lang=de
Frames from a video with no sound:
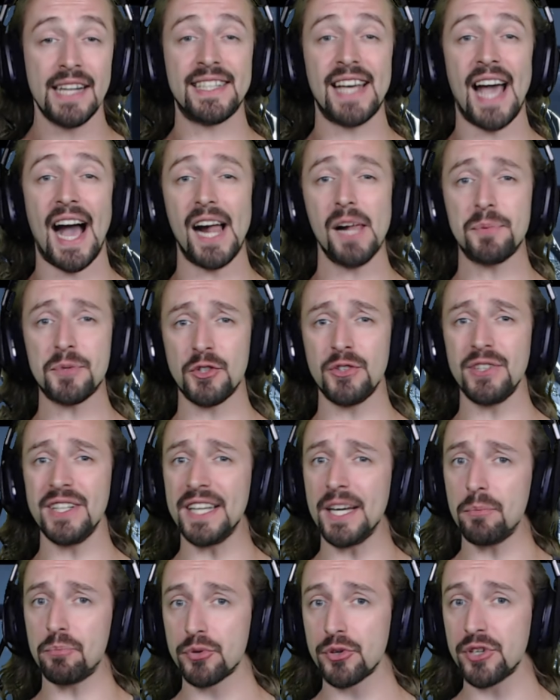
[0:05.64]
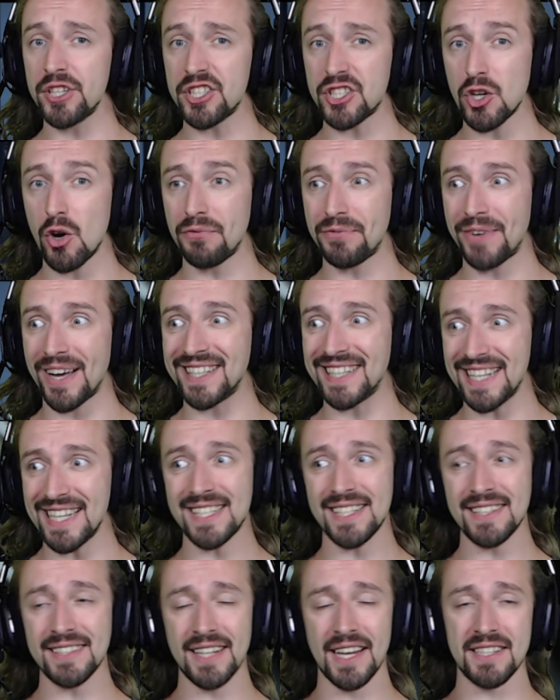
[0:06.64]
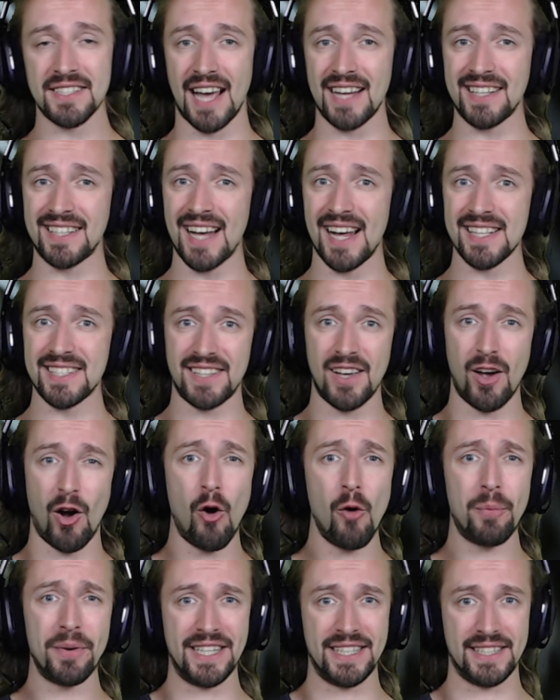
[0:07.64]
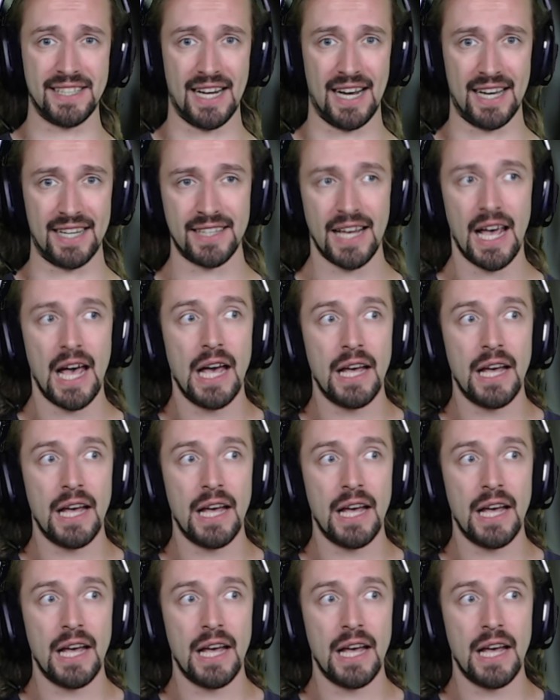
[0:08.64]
Die halbstündige Pre-Show fand ich interessanter als die Opening Night.